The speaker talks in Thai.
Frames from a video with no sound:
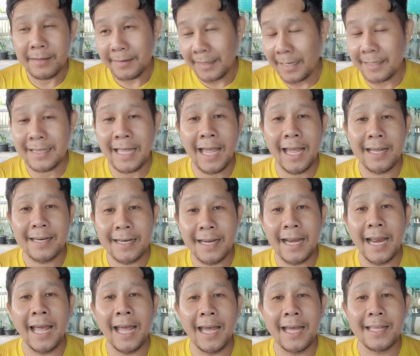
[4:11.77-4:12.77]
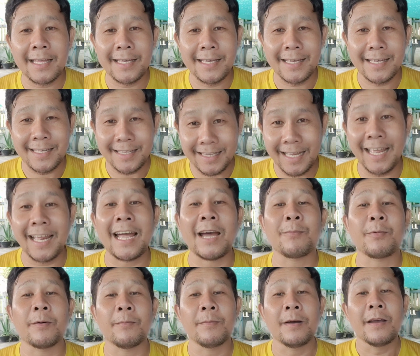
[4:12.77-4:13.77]
ต่างๆนานานะครับ
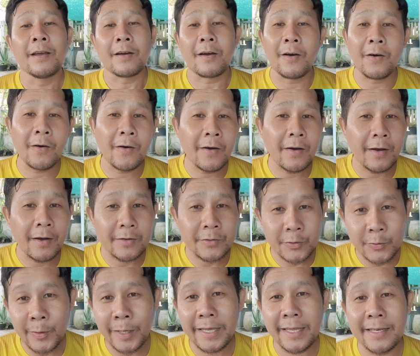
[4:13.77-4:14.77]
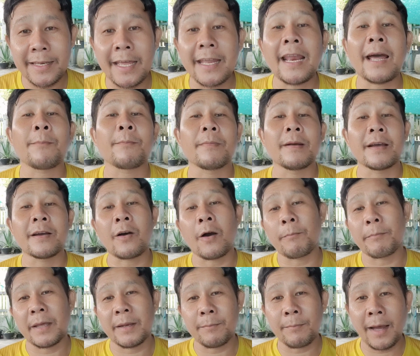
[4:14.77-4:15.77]
ผมก็ช่วยแนะนำหรือคอม
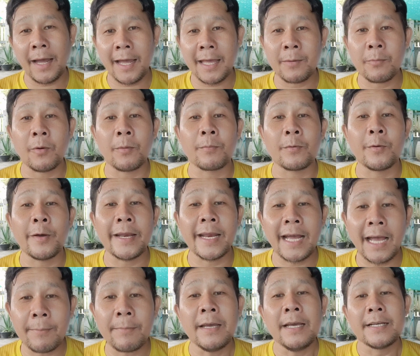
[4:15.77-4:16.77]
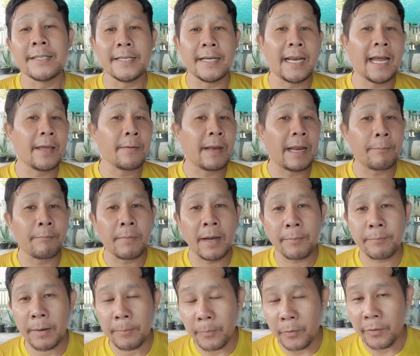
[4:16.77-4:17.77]
เมนต์มาให้ผมด้วยนะครับ จะได้นำมา
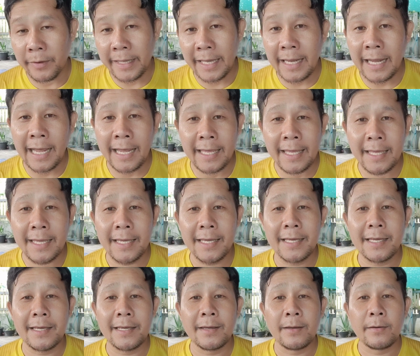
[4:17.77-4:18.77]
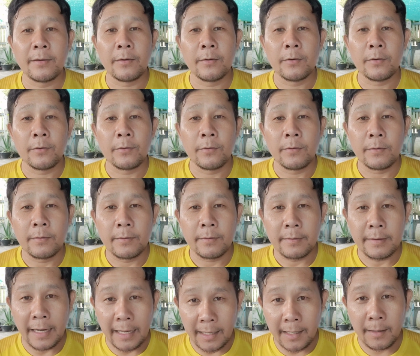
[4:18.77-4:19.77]
ปรับปรุงแก้ไข
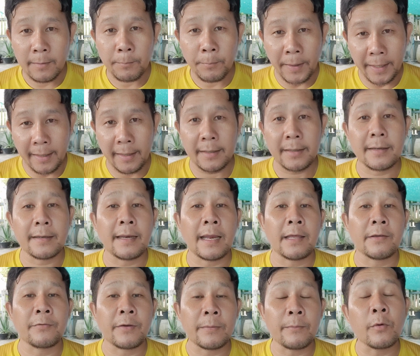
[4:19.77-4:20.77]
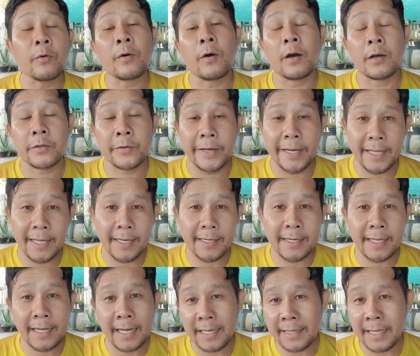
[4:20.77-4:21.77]
ในเพจใน Facebook ของตนเอง
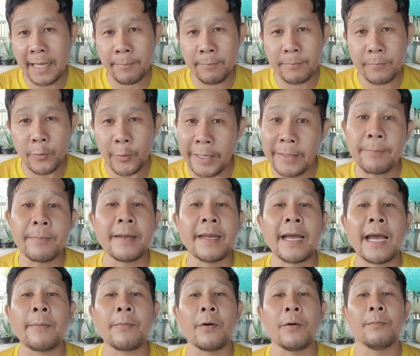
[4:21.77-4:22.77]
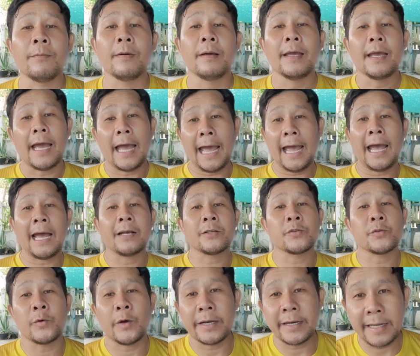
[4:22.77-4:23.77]
ในการทำคลิปนะครับผมอ่า
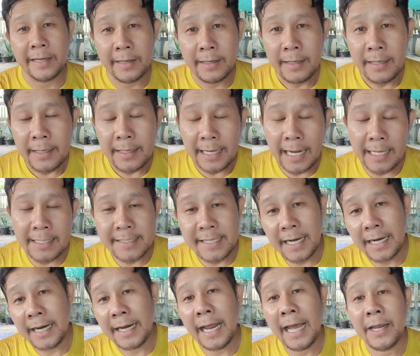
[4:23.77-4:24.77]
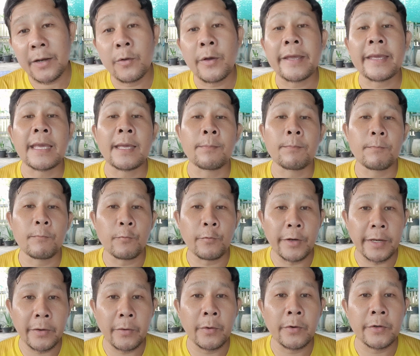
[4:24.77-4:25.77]
ส่วนการสร้างรายได้ด้วยคลิปวิ
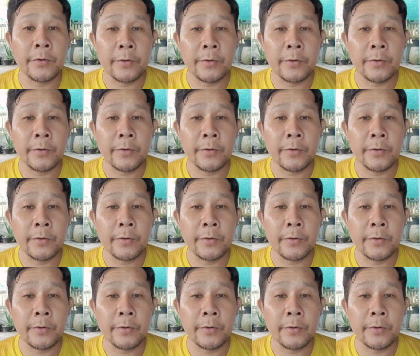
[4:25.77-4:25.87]
ดีโอ